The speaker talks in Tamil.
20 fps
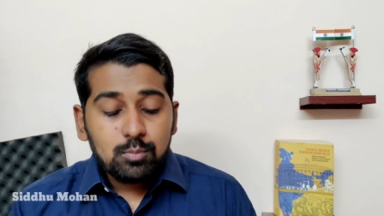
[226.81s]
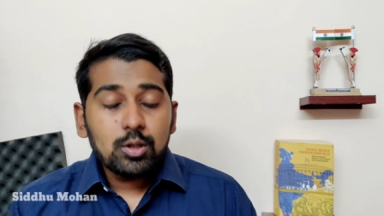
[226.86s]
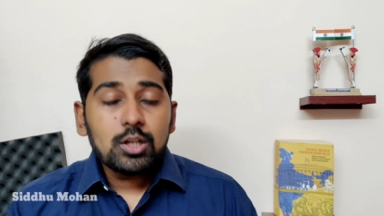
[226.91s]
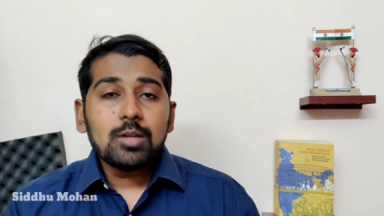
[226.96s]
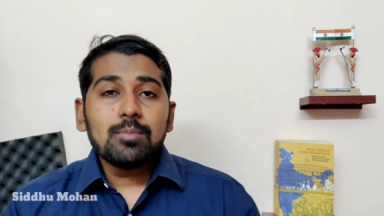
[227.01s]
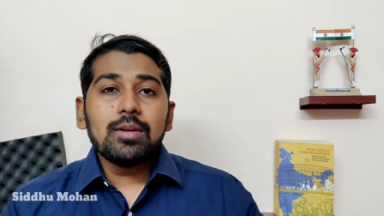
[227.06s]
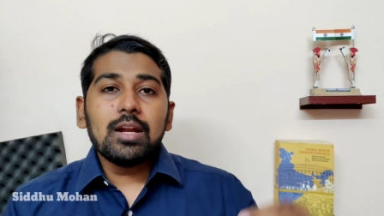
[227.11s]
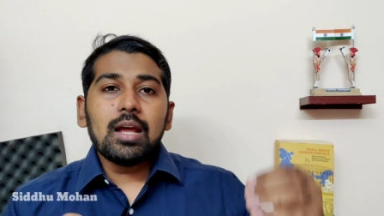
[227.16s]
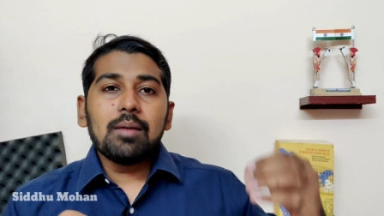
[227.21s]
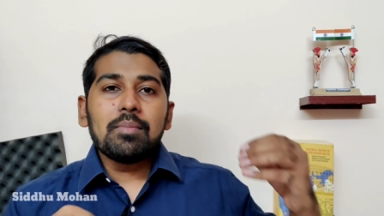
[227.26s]
அது
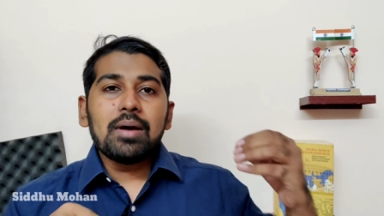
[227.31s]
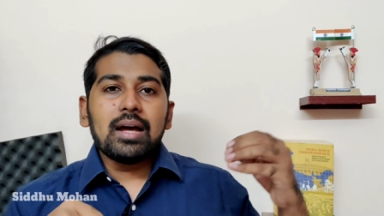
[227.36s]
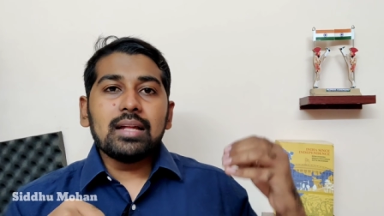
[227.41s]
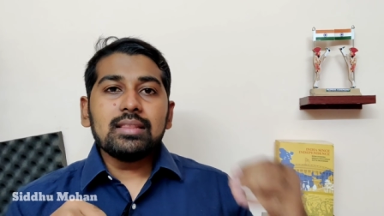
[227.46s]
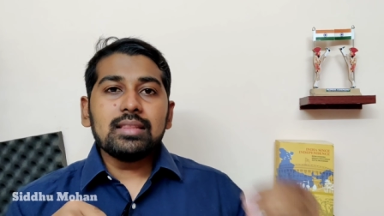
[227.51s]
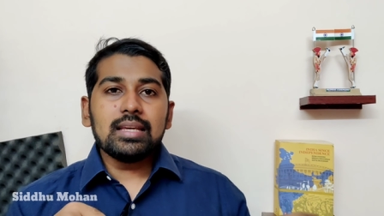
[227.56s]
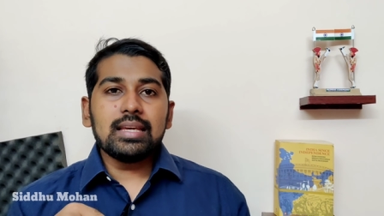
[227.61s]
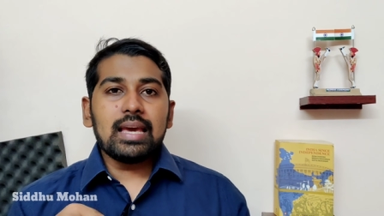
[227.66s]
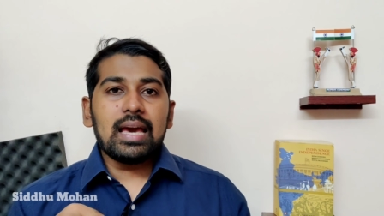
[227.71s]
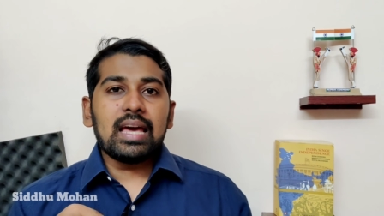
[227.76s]
மட்டும் இல்லாமல்
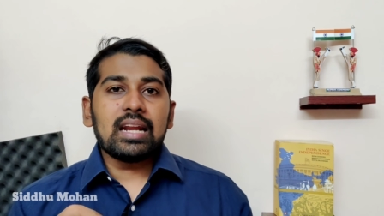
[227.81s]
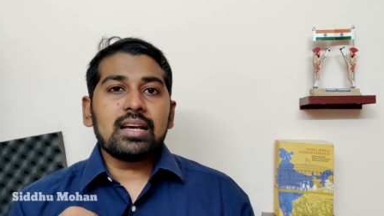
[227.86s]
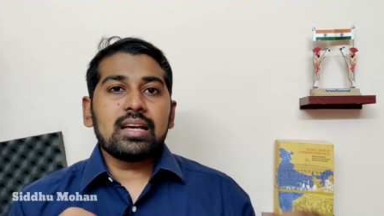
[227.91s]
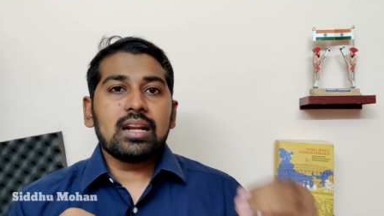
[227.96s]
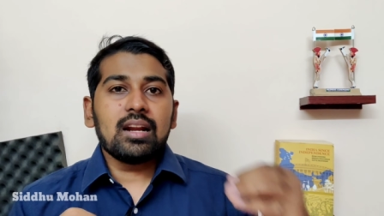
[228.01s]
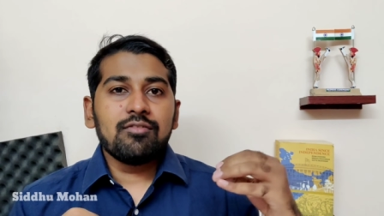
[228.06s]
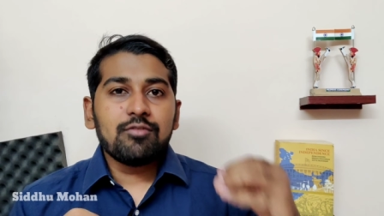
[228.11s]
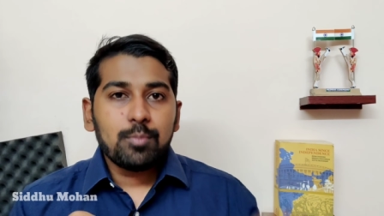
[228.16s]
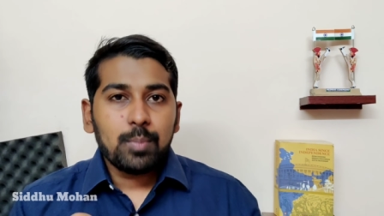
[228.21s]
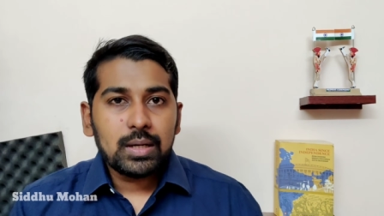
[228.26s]
அந்த
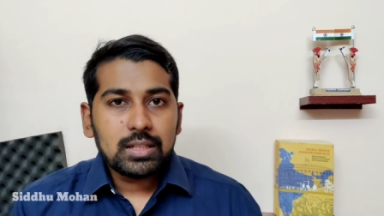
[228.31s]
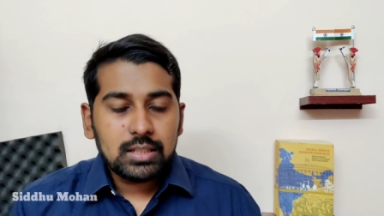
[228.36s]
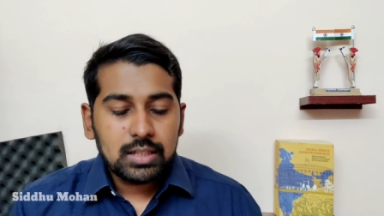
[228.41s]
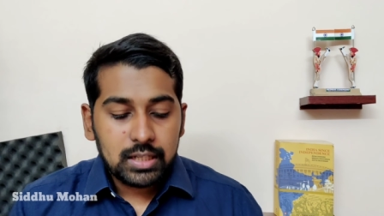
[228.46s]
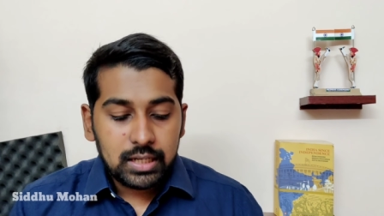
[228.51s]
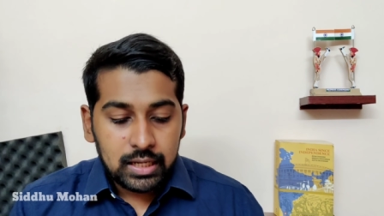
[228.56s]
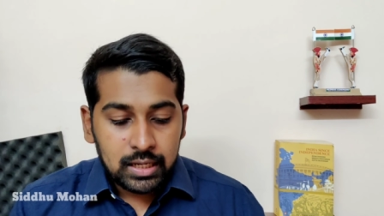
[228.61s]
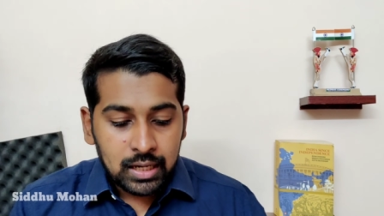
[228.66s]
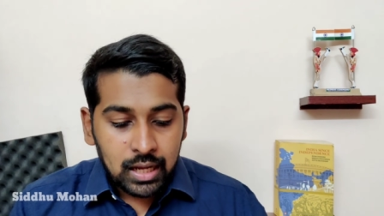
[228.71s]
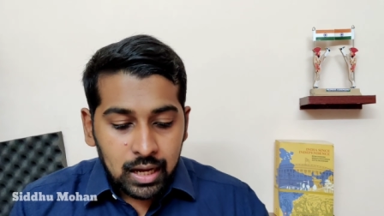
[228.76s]
ஏர்கிராஃப்ட்
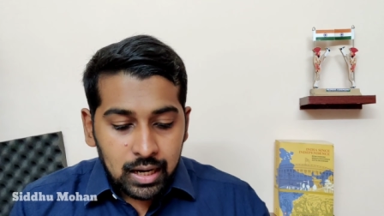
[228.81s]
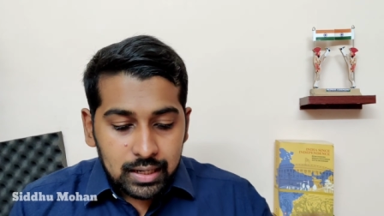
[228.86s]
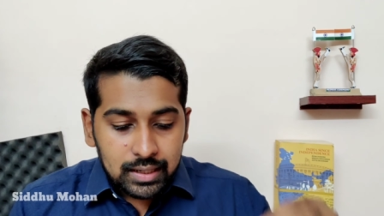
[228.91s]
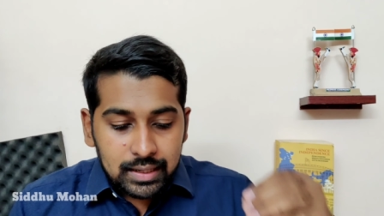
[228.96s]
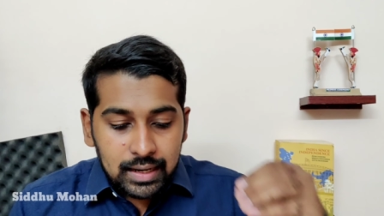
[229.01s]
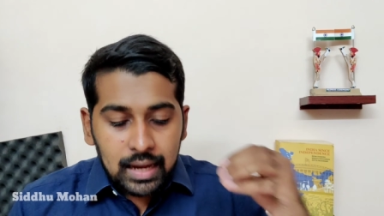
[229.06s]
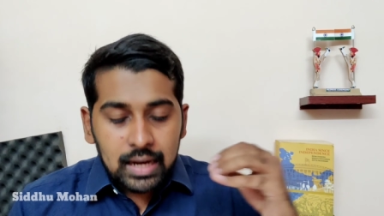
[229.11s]
பார்த்துக்கிட்டிங்கன்னா